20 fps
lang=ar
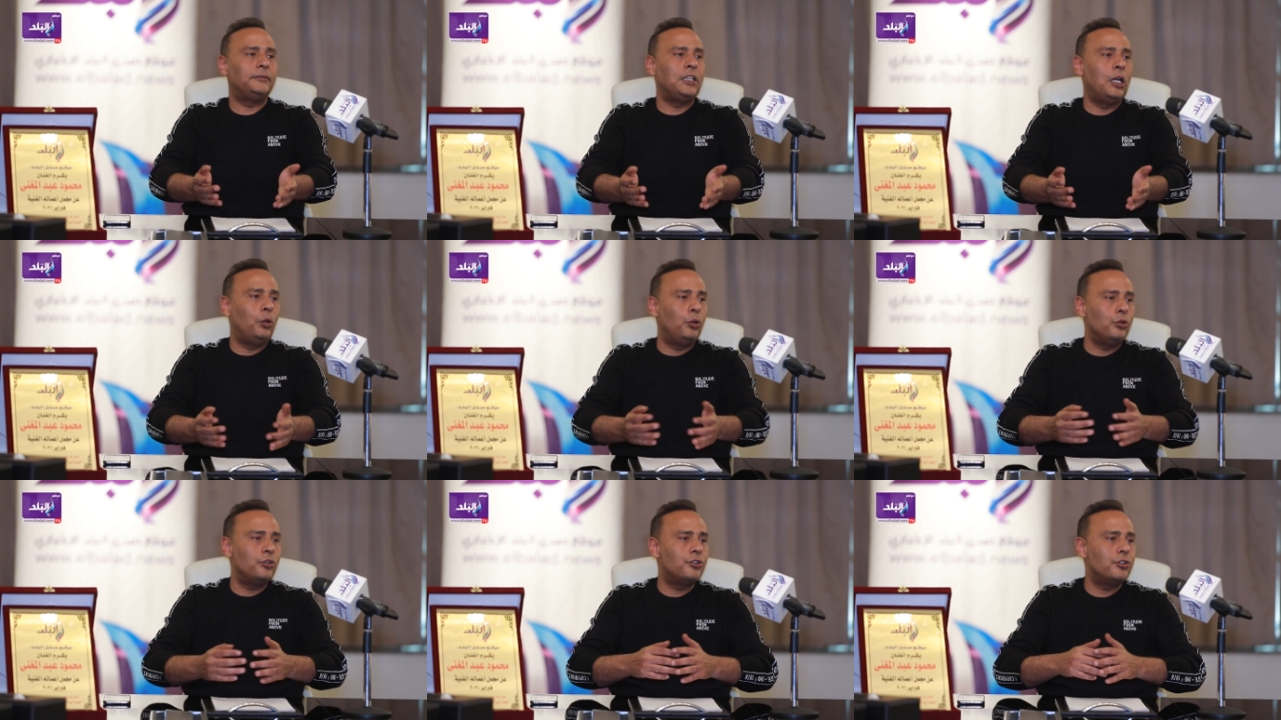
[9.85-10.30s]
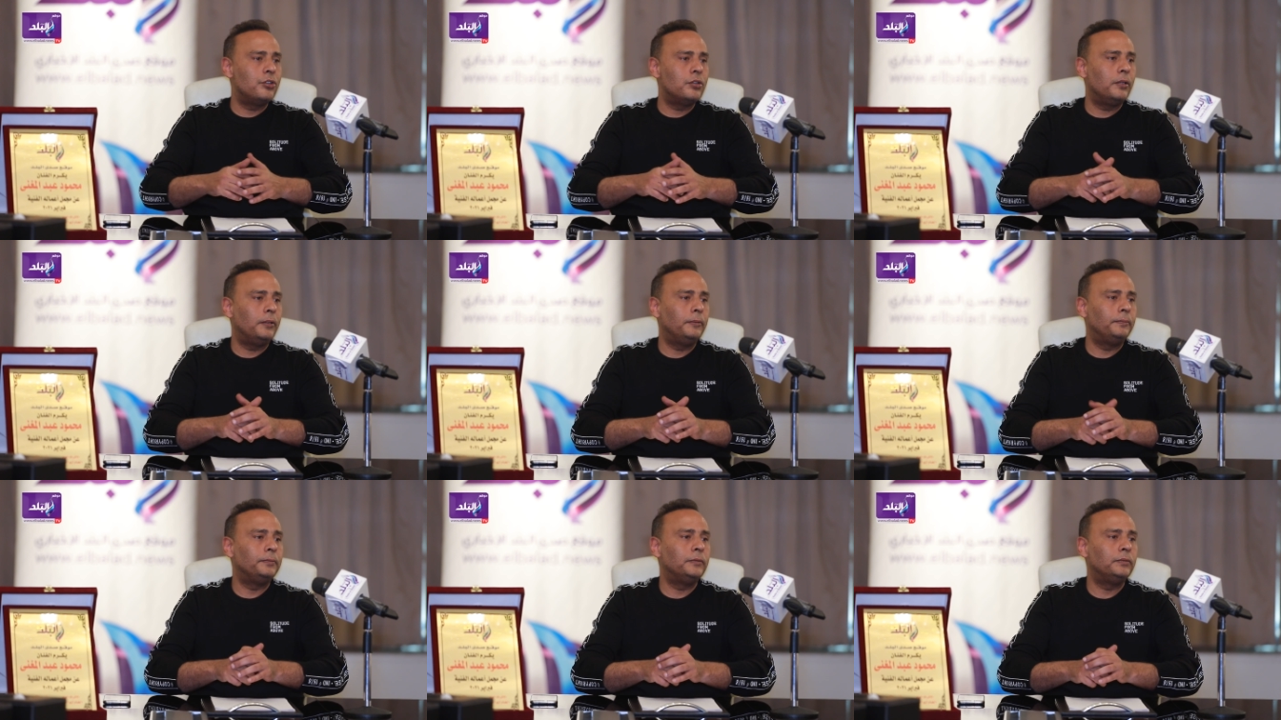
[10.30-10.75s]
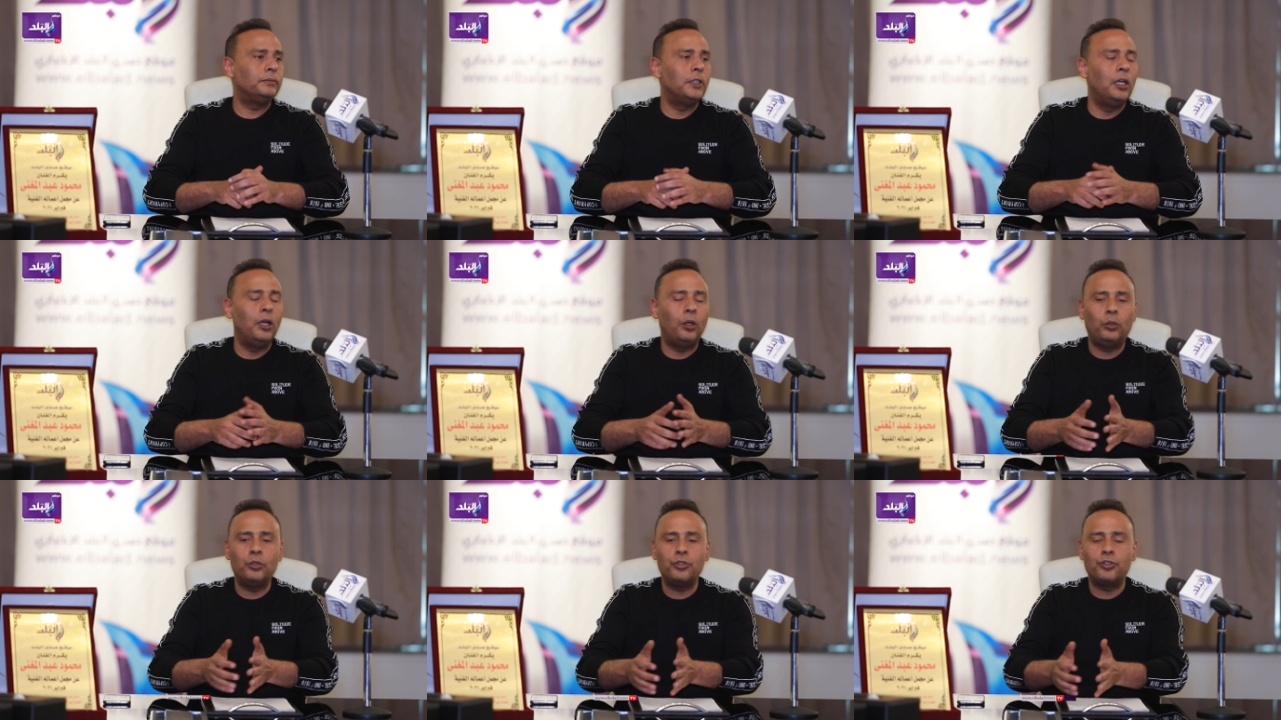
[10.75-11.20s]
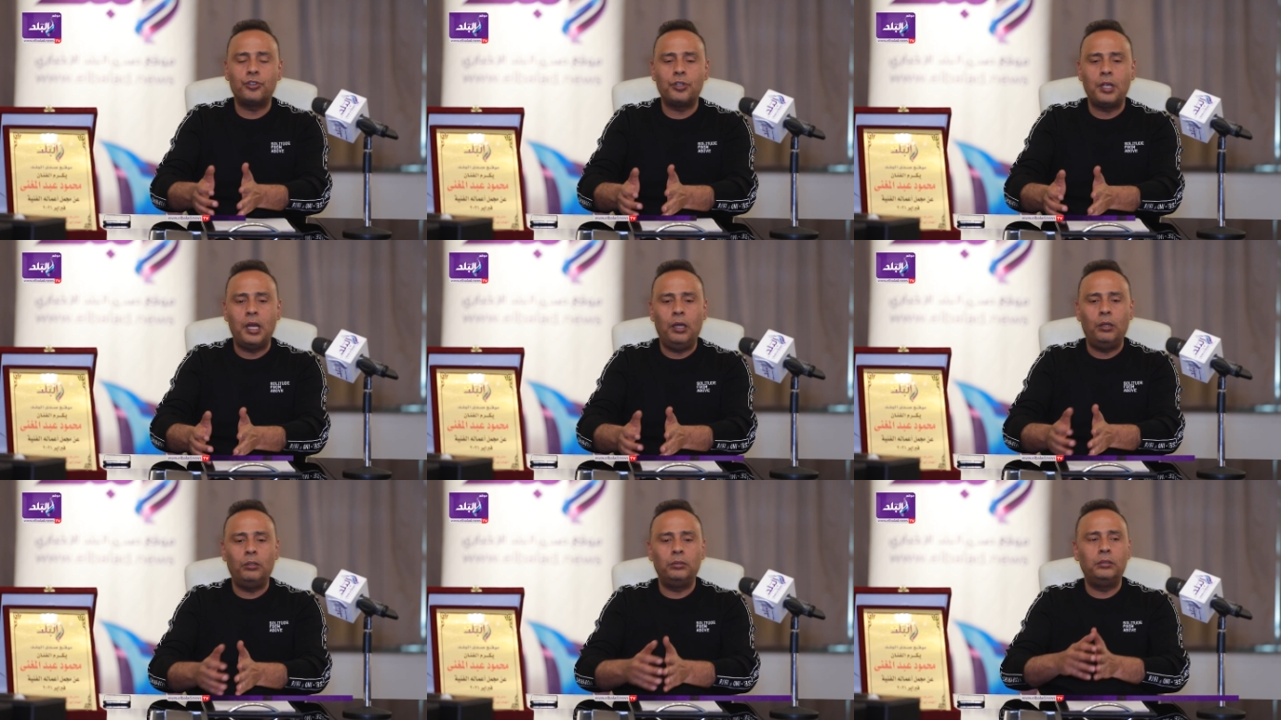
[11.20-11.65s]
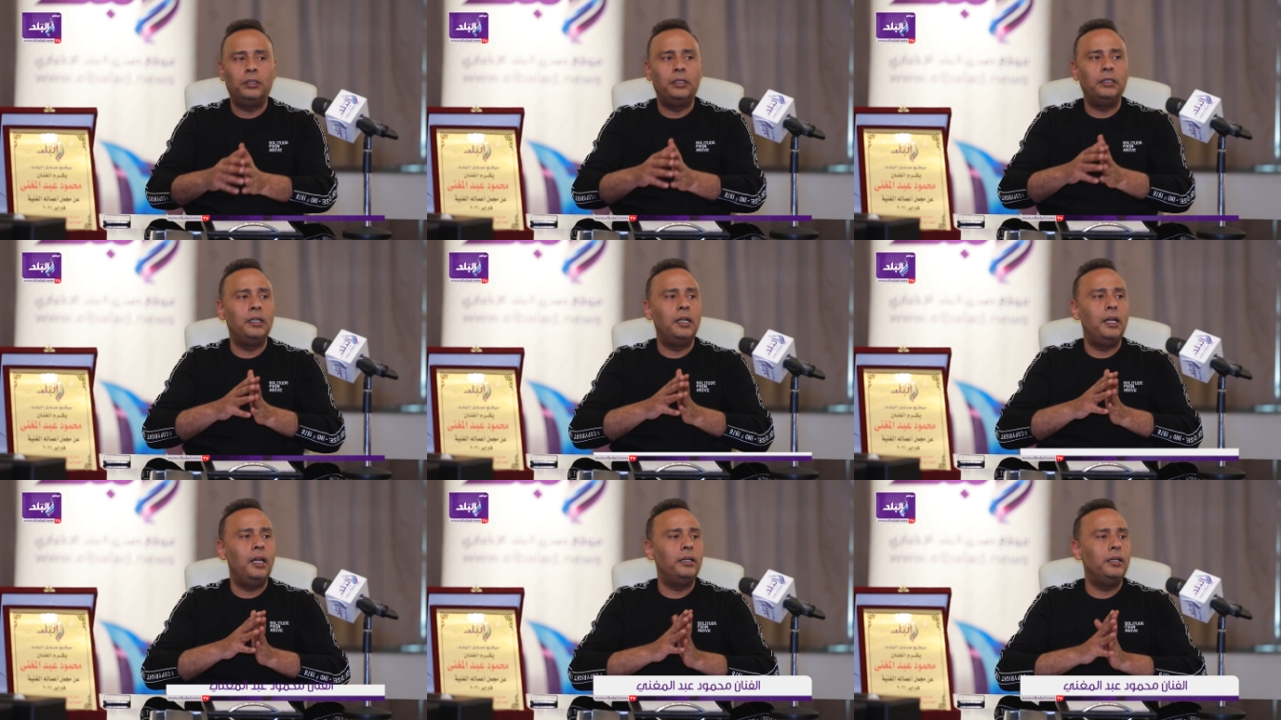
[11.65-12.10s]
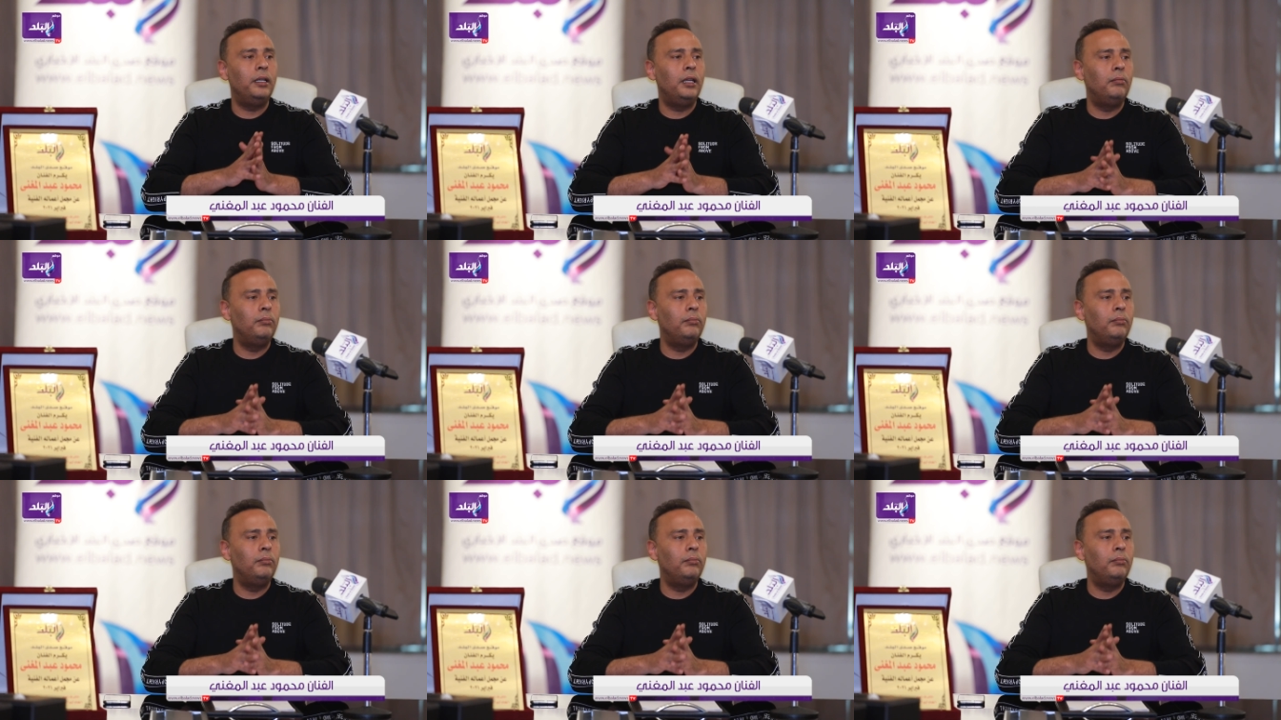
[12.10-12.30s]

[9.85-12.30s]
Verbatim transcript: اخش اخش اقعد كده يعني